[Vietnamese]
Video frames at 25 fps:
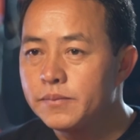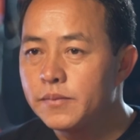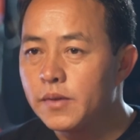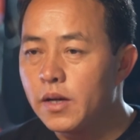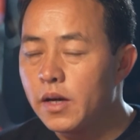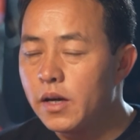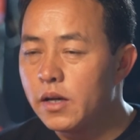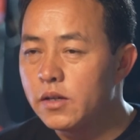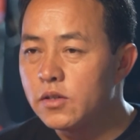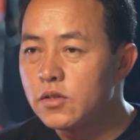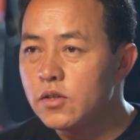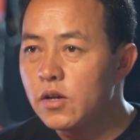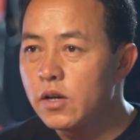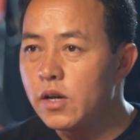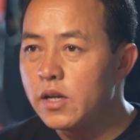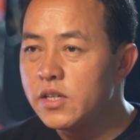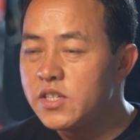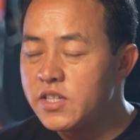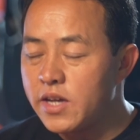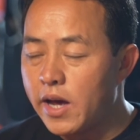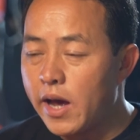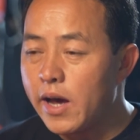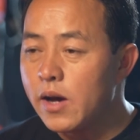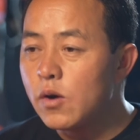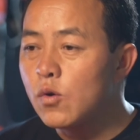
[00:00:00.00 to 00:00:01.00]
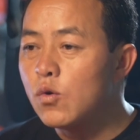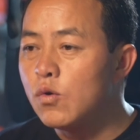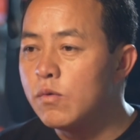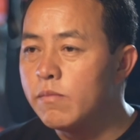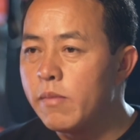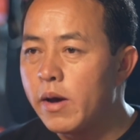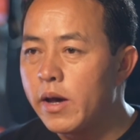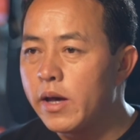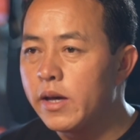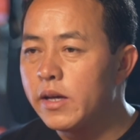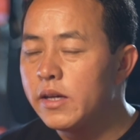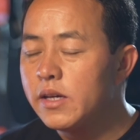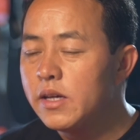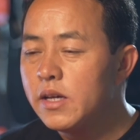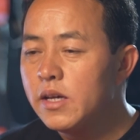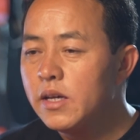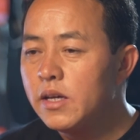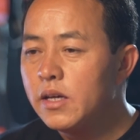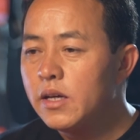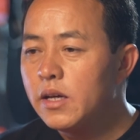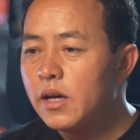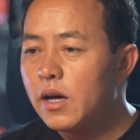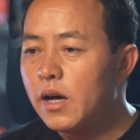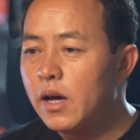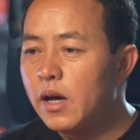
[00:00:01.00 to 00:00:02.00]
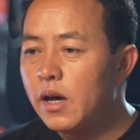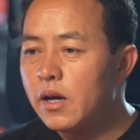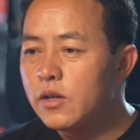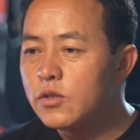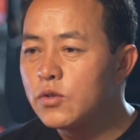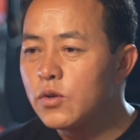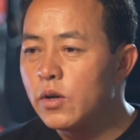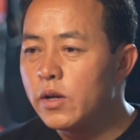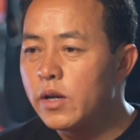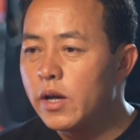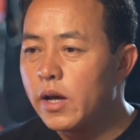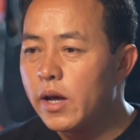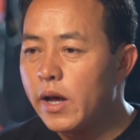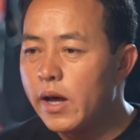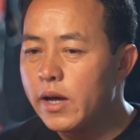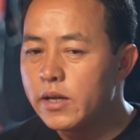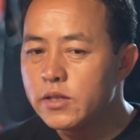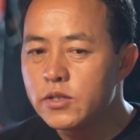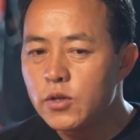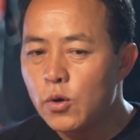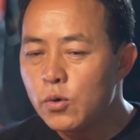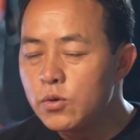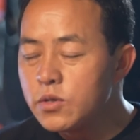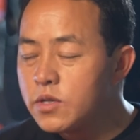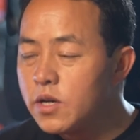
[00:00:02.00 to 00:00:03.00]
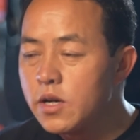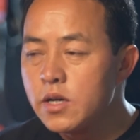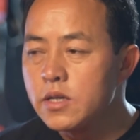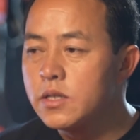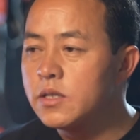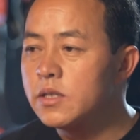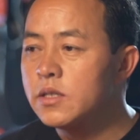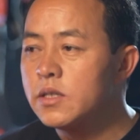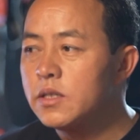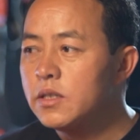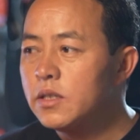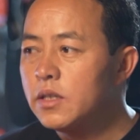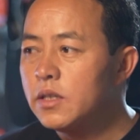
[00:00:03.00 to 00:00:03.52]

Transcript: cho nên là chỉ ăn củ mè rồi ăn rau rừng